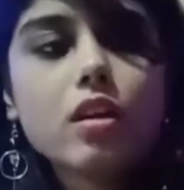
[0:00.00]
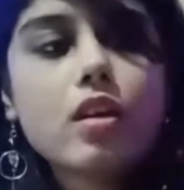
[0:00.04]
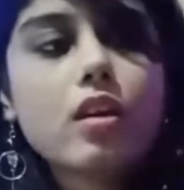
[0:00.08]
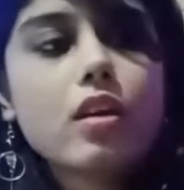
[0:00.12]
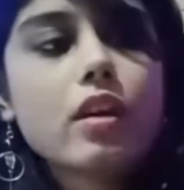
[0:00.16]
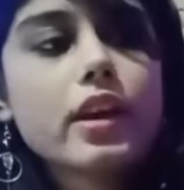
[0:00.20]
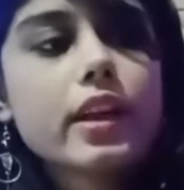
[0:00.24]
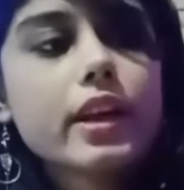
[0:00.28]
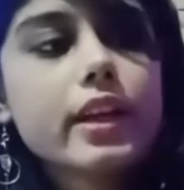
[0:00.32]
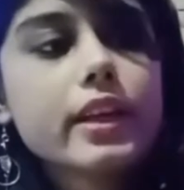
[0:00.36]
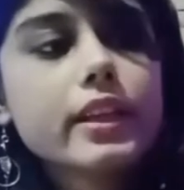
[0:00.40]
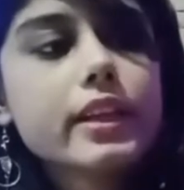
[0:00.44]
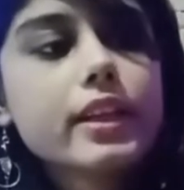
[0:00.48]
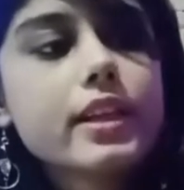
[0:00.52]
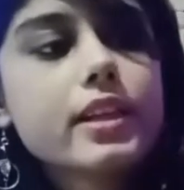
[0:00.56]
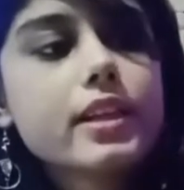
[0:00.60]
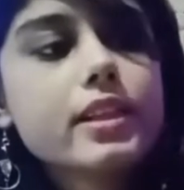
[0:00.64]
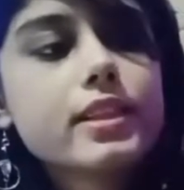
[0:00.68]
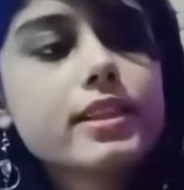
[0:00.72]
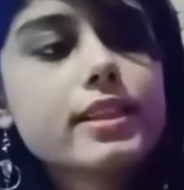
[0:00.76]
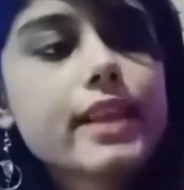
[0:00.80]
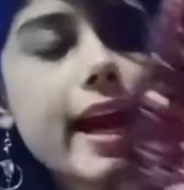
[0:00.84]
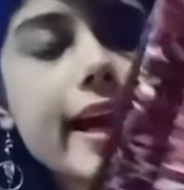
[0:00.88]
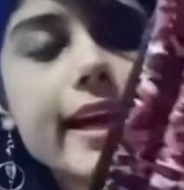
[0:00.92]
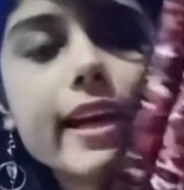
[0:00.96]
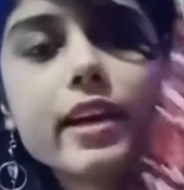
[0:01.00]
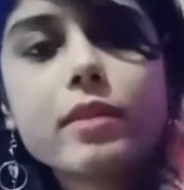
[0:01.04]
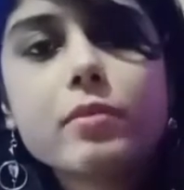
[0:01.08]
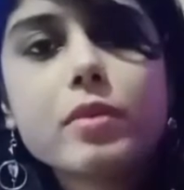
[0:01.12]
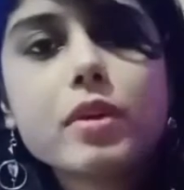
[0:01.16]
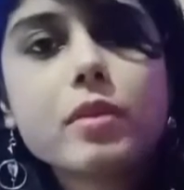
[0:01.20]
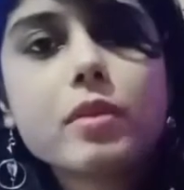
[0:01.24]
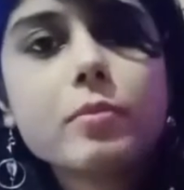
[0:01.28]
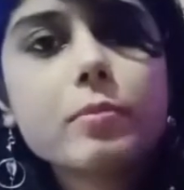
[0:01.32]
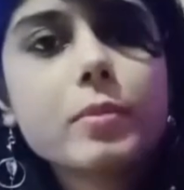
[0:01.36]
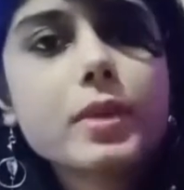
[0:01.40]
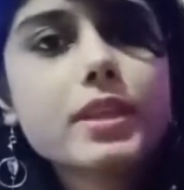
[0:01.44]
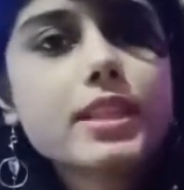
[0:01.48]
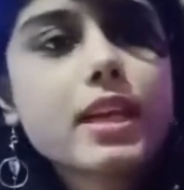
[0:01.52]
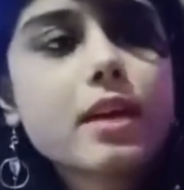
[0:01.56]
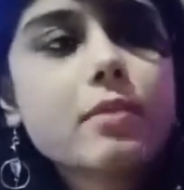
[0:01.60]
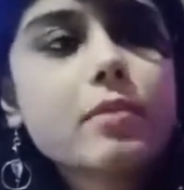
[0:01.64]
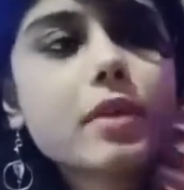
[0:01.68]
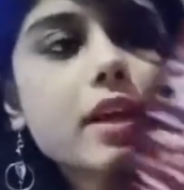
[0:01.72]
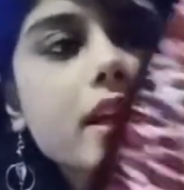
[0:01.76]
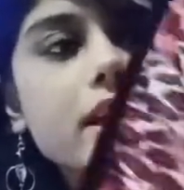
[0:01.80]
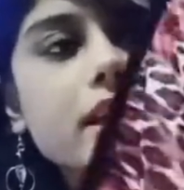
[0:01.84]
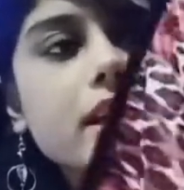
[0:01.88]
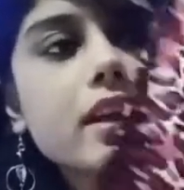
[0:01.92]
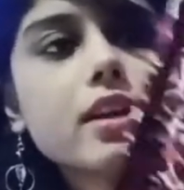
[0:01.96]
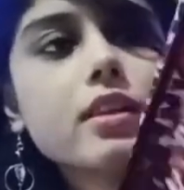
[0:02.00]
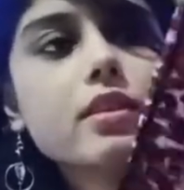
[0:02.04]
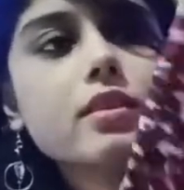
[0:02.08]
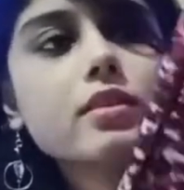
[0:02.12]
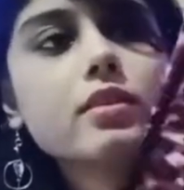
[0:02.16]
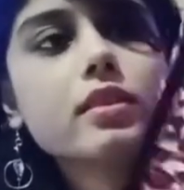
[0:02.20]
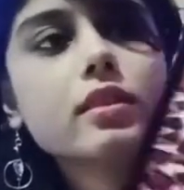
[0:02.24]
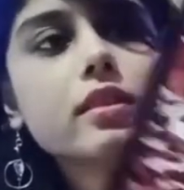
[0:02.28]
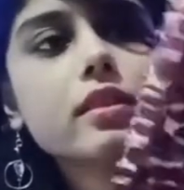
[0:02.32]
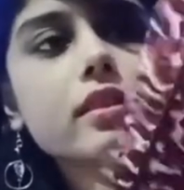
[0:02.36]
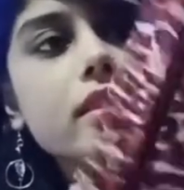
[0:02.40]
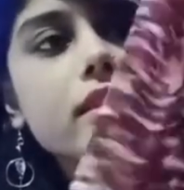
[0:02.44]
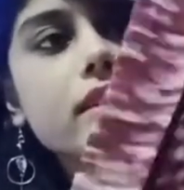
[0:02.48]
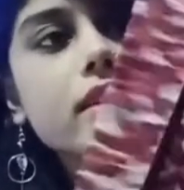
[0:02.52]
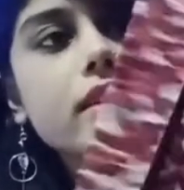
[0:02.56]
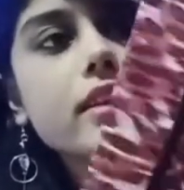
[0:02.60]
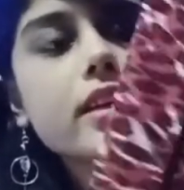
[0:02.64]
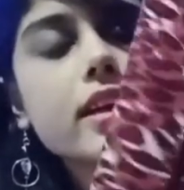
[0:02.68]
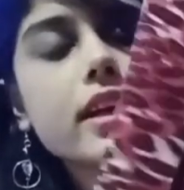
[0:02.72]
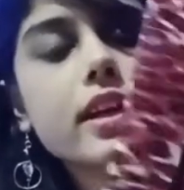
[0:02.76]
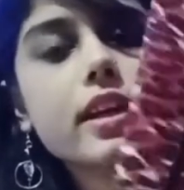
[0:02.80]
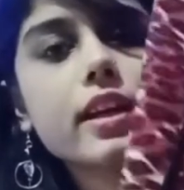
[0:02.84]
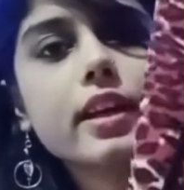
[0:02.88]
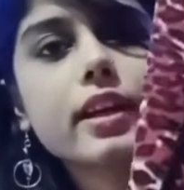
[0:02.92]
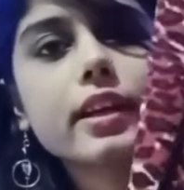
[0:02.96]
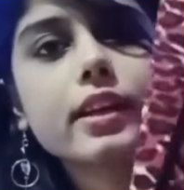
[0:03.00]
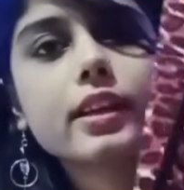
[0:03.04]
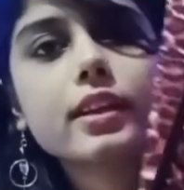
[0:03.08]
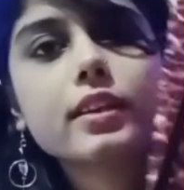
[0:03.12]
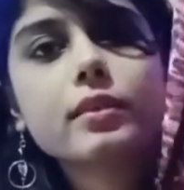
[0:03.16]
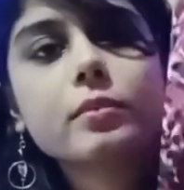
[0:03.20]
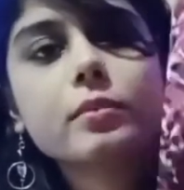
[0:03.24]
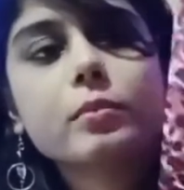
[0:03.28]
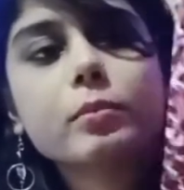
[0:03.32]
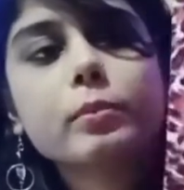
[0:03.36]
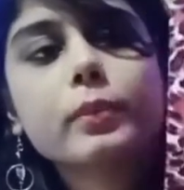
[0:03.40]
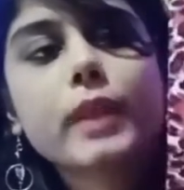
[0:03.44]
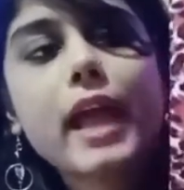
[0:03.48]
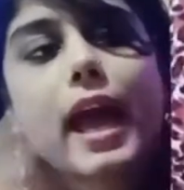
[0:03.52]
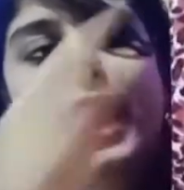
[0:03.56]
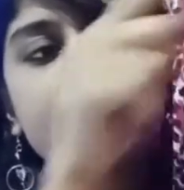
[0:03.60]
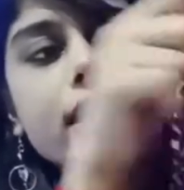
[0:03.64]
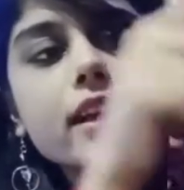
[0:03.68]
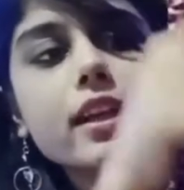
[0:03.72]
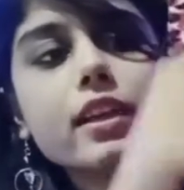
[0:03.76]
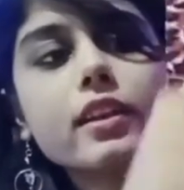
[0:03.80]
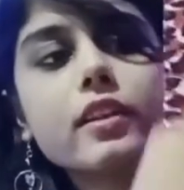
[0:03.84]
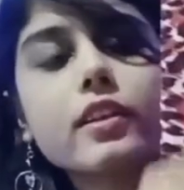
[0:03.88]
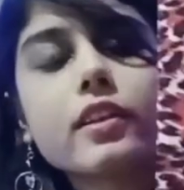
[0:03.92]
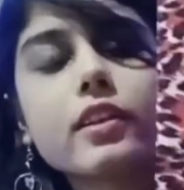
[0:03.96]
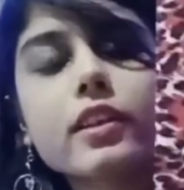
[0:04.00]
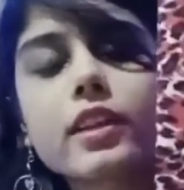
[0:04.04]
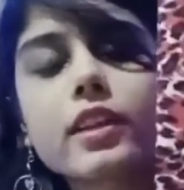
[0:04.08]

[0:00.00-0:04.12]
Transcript: और इधर साइड में पजामे के एक ब्लैक कलर